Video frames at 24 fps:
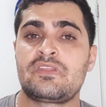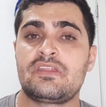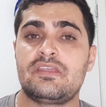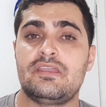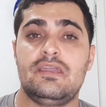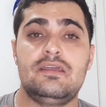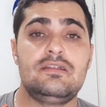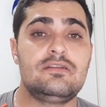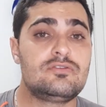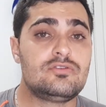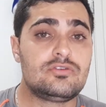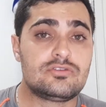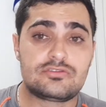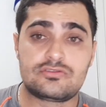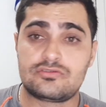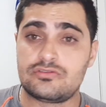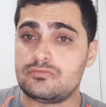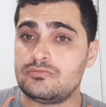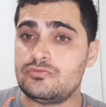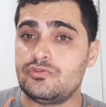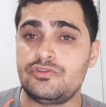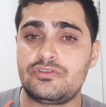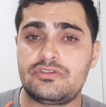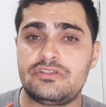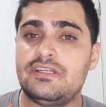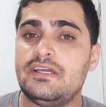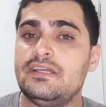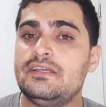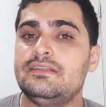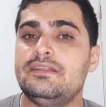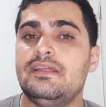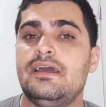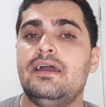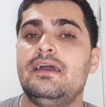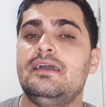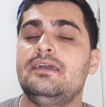Ele gostou muito da
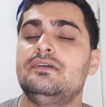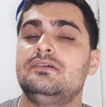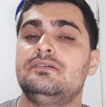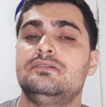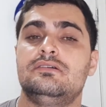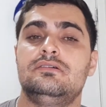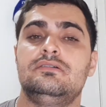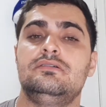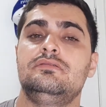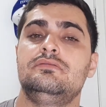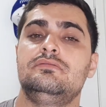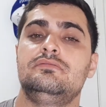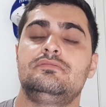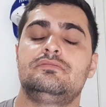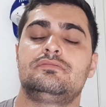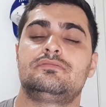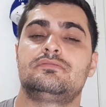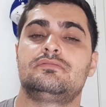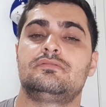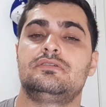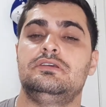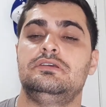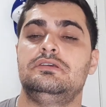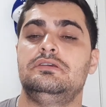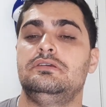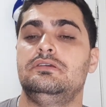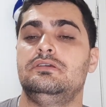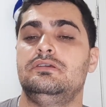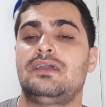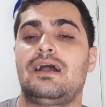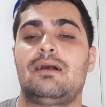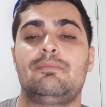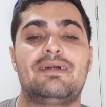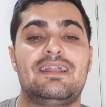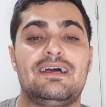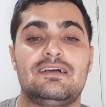ideia e
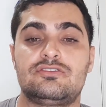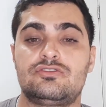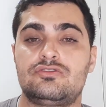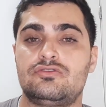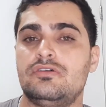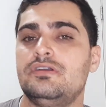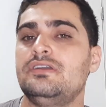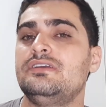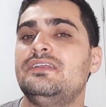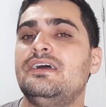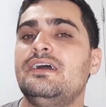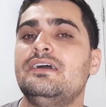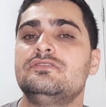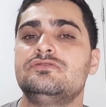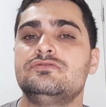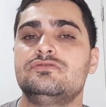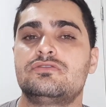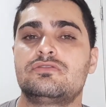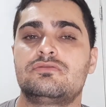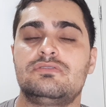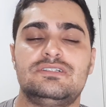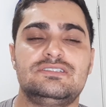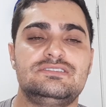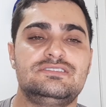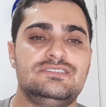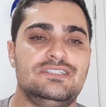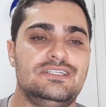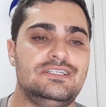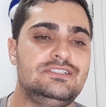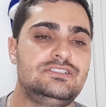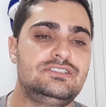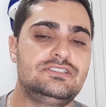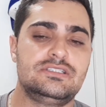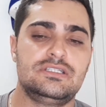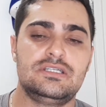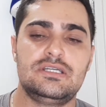abraçou a ideia junto com a
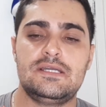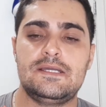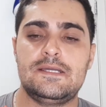gente.